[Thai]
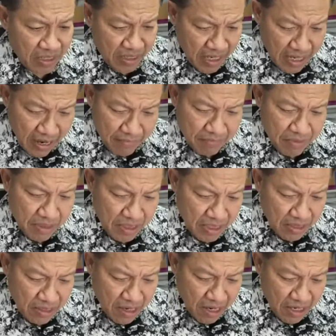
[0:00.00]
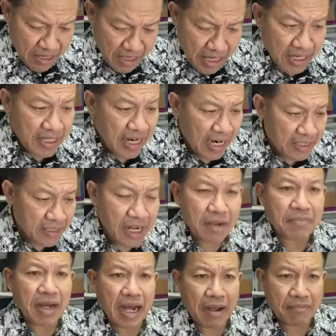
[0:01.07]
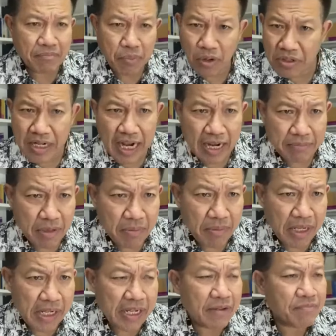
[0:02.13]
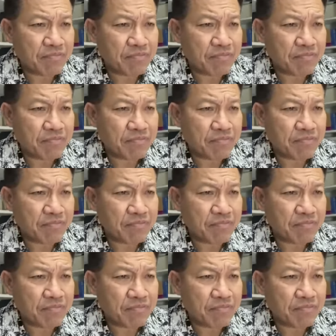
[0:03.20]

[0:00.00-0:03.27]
นะครับแล้วก็เน้นการสร้างภาพผลงานไม่มี